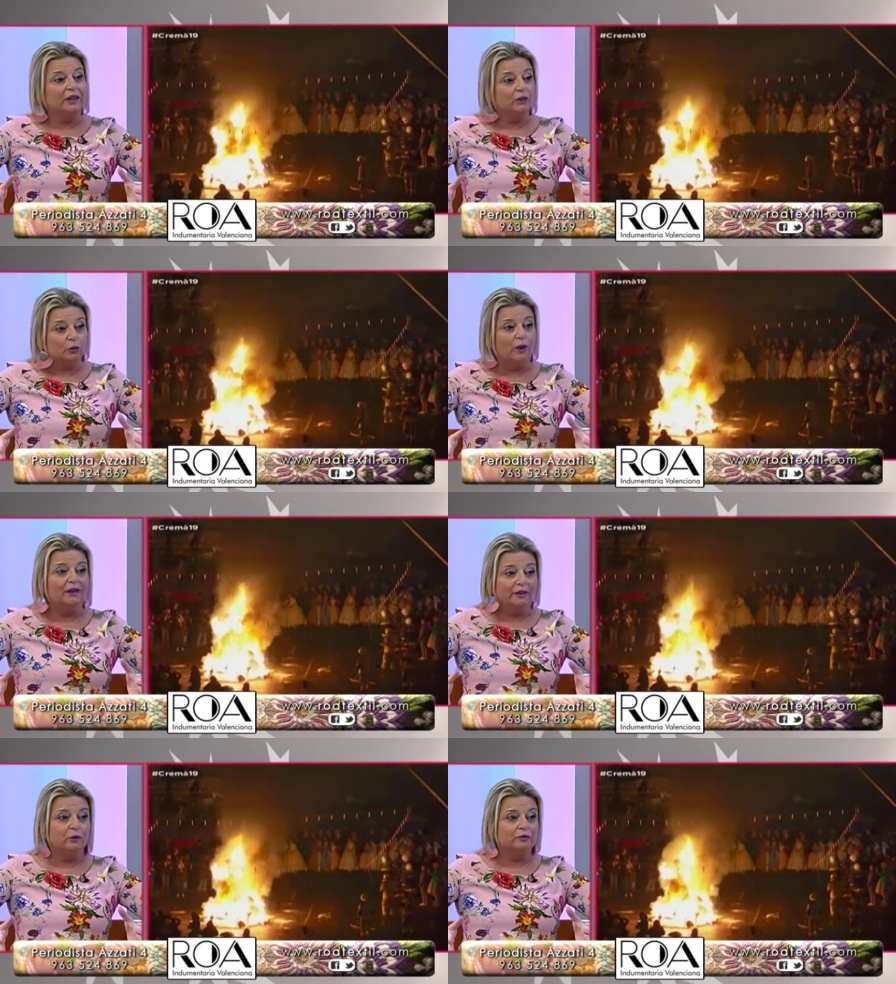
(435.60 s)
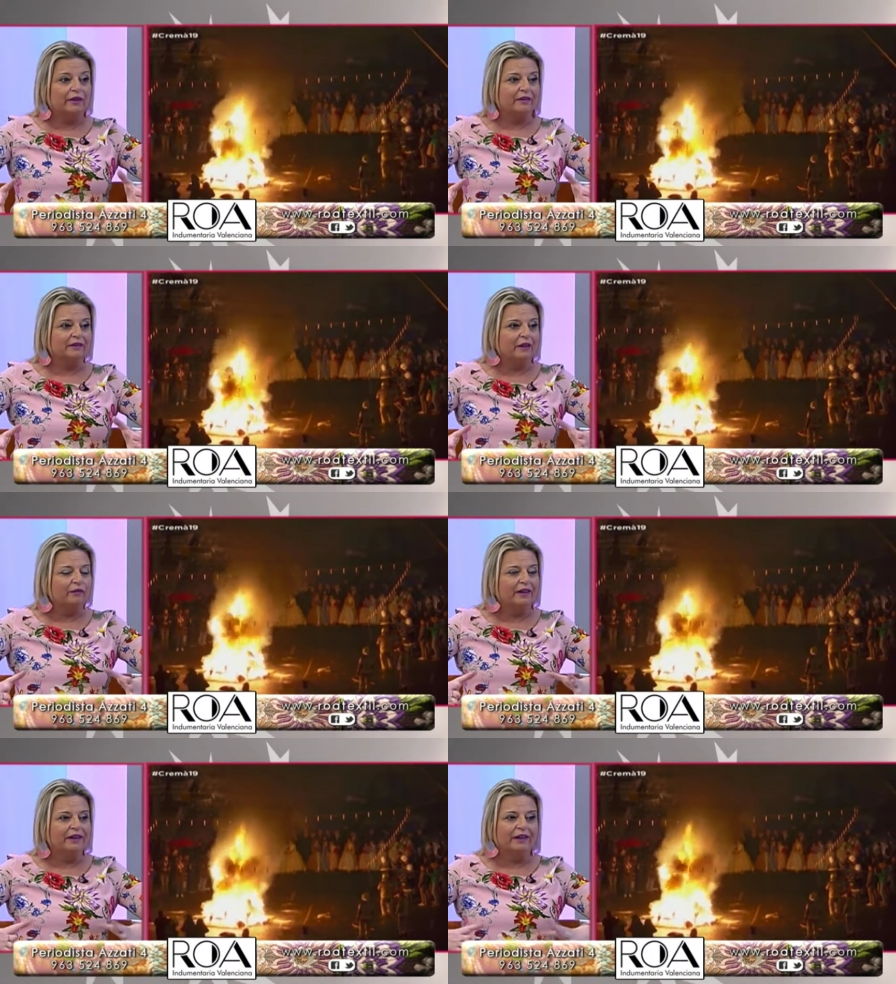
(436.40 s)
actual de Junta Central
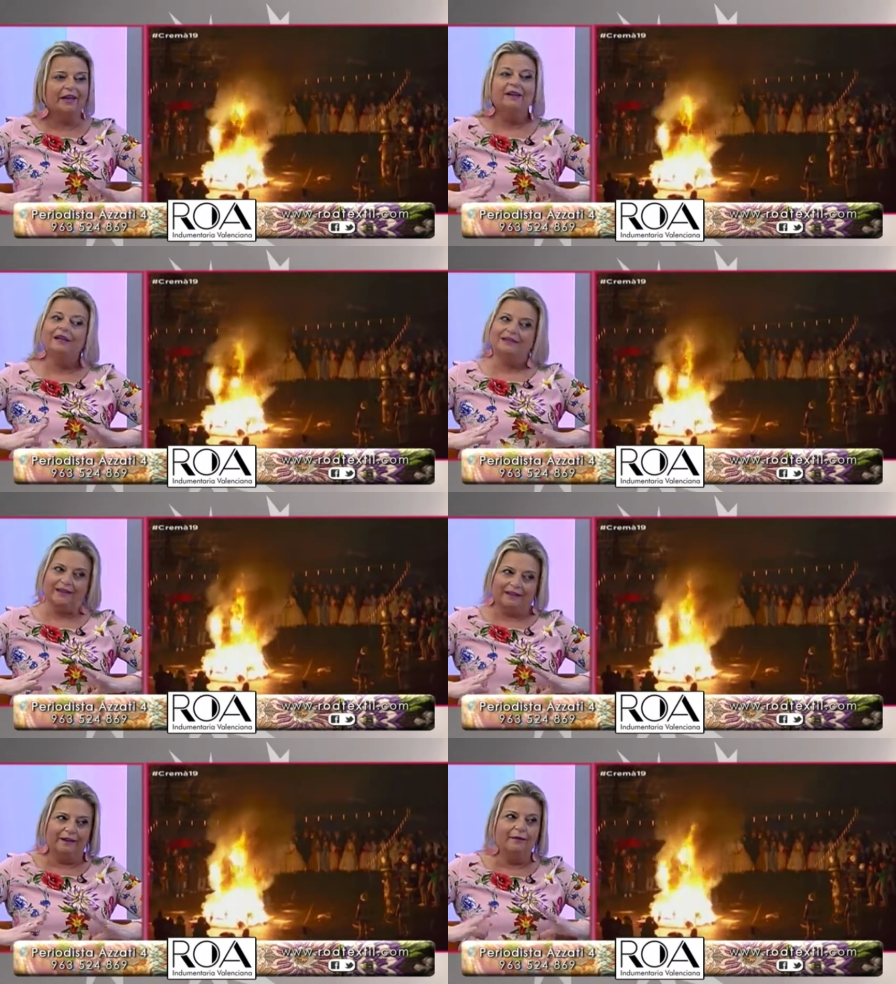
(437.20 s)
Fallera se queda